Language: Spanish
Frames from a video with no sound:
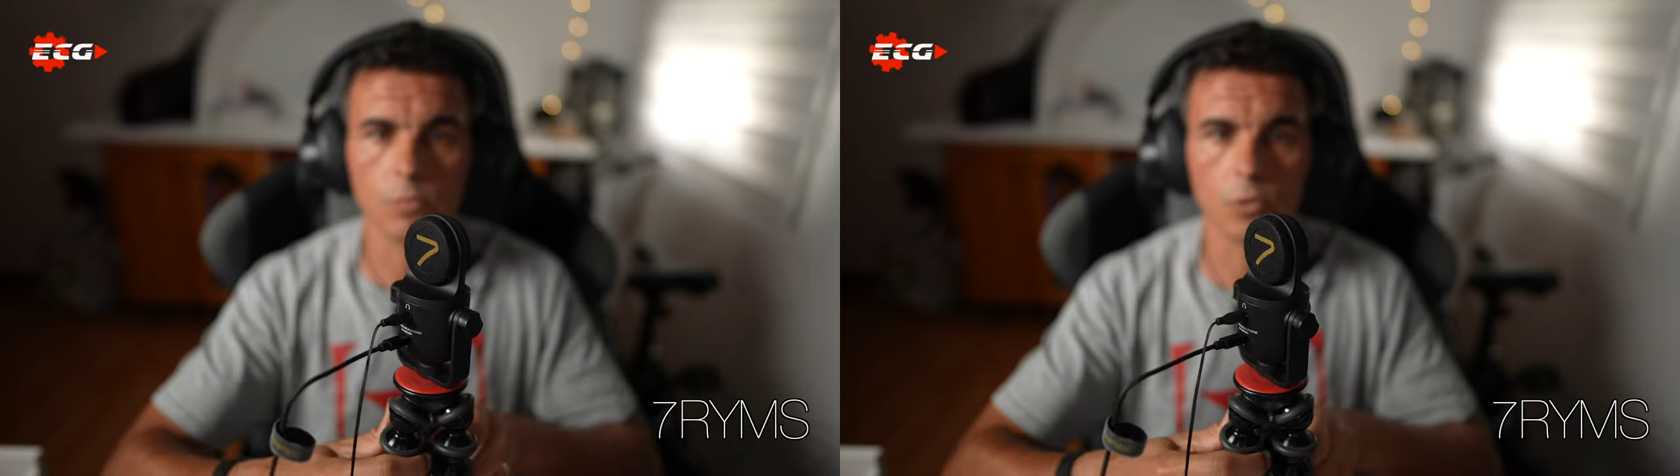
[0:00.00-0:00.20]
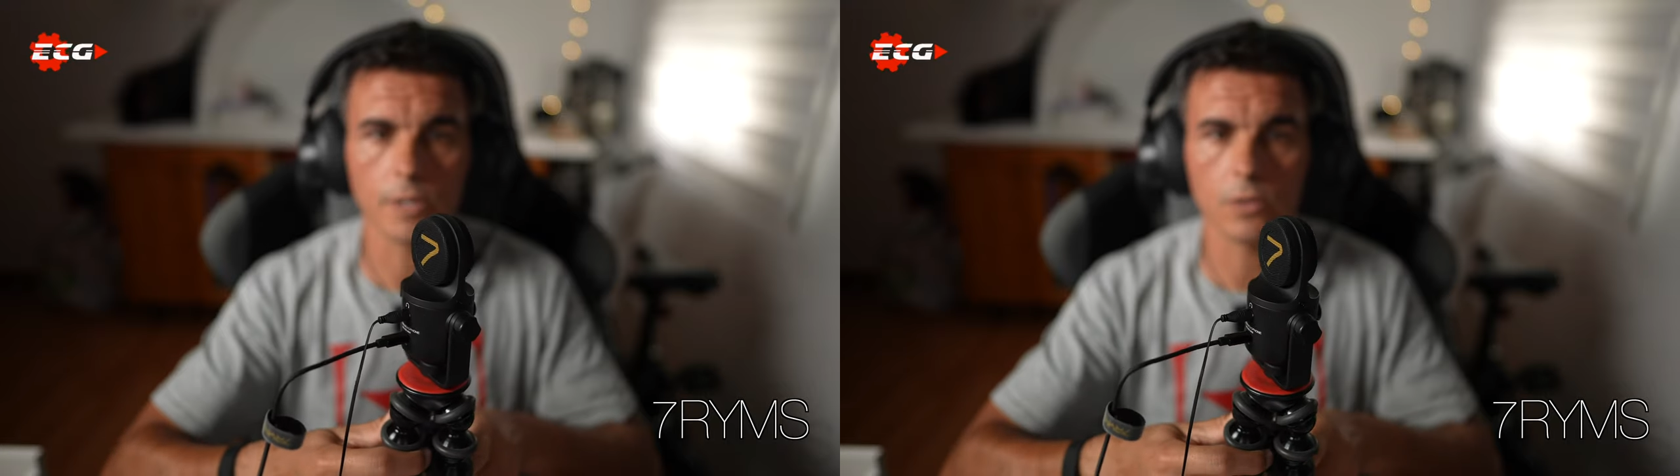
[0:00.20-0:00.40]

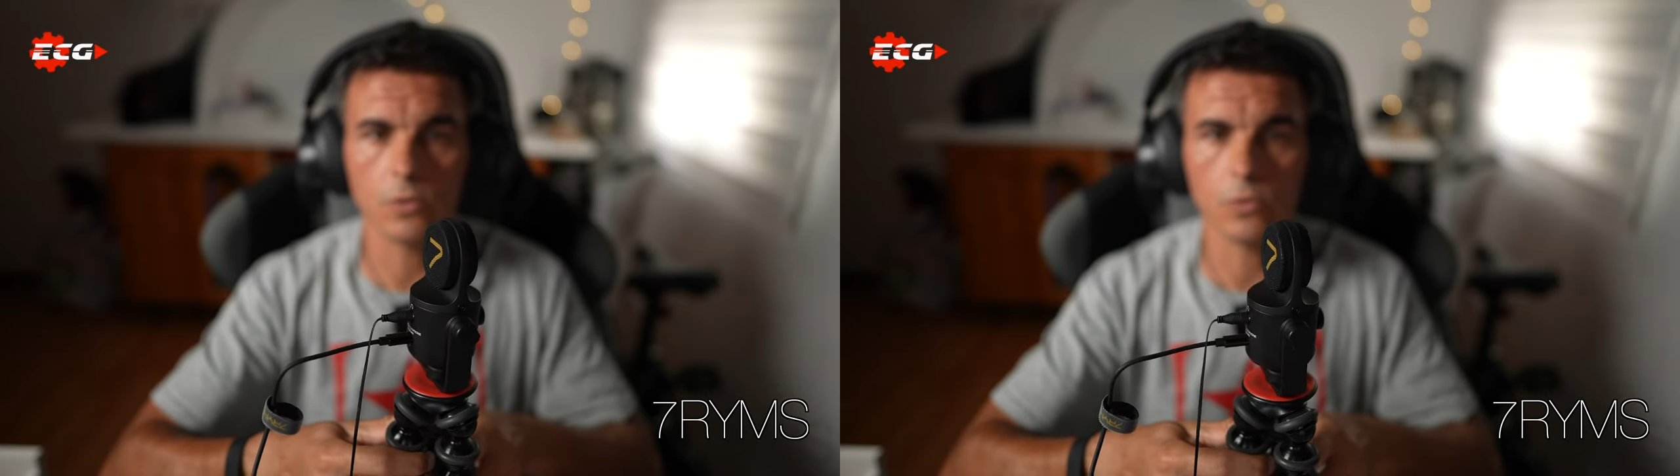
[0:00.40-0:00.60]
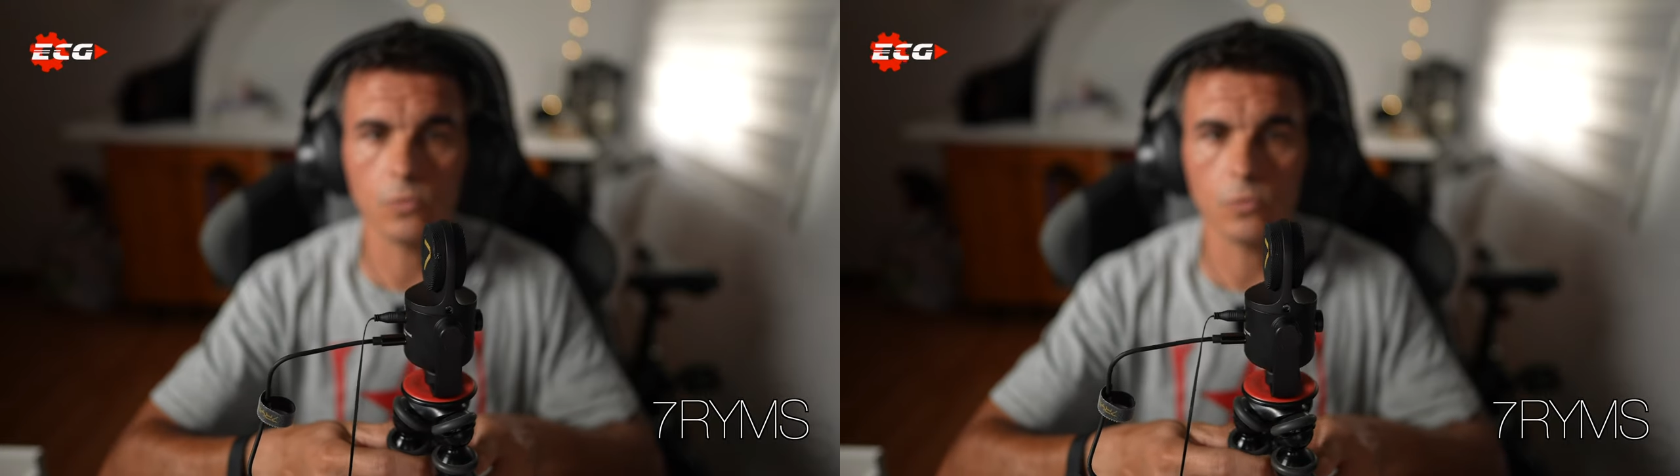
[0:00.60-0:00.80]

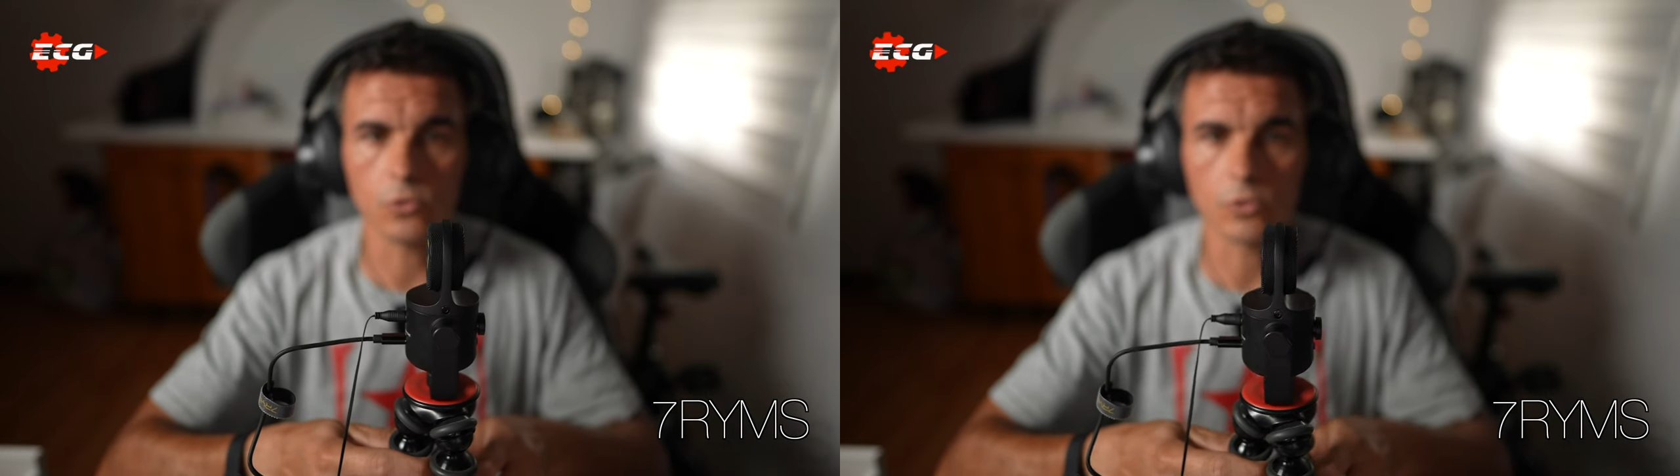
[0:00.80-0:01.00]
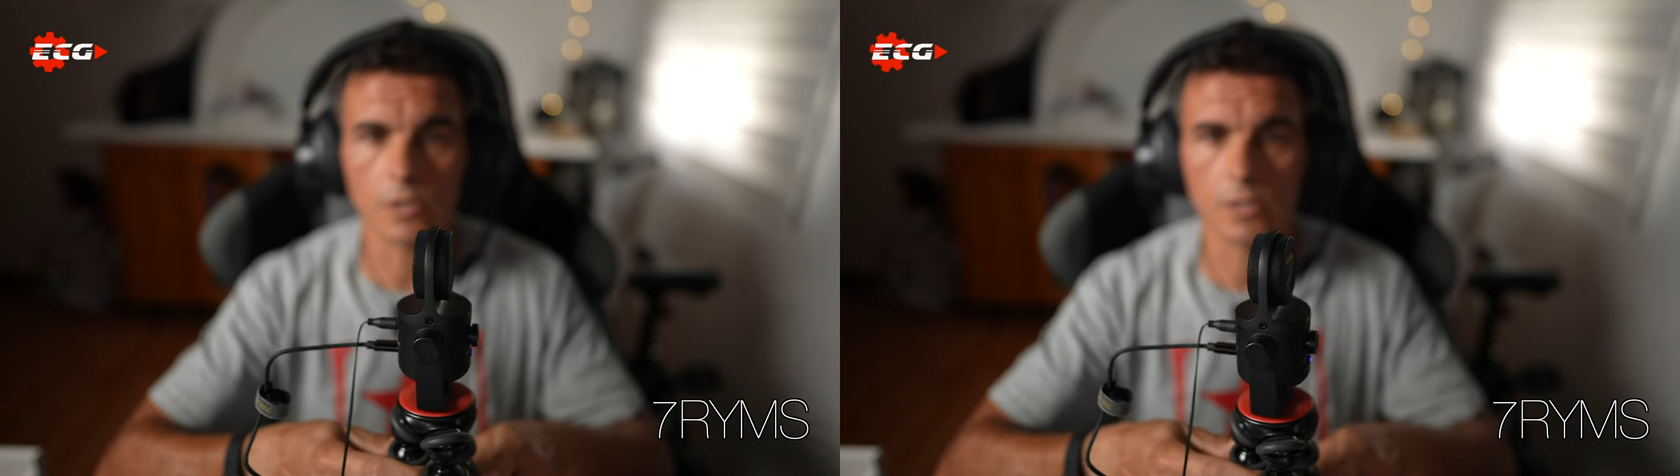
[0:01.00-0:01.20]
probando, 1,
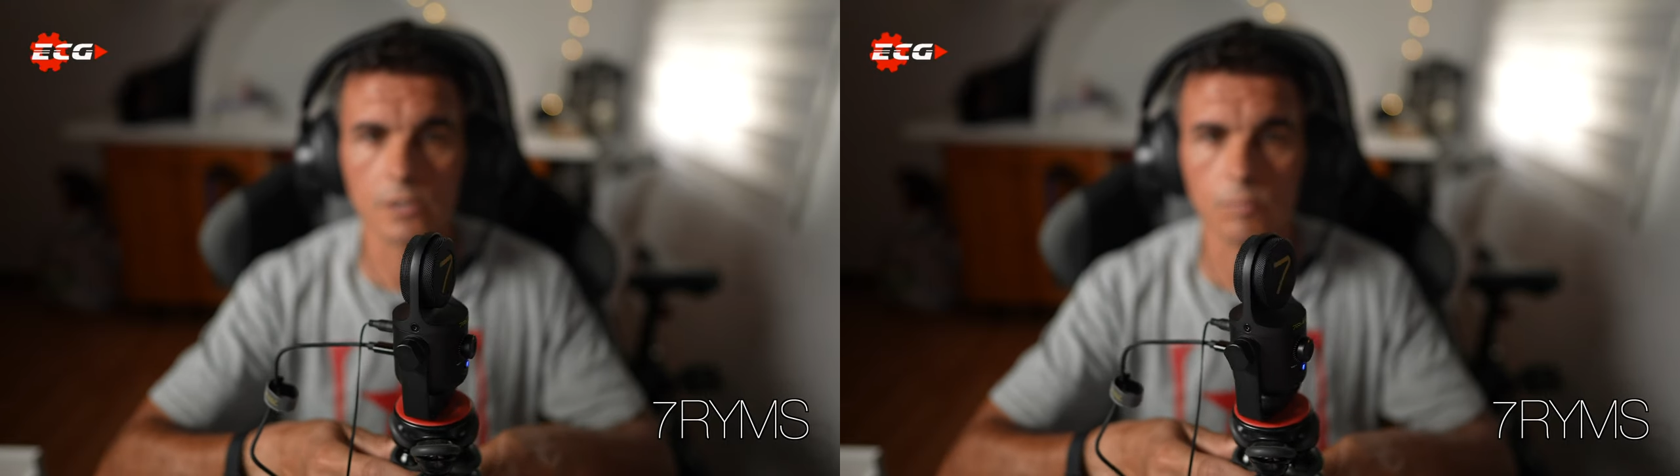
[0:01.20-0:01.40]
2, 3,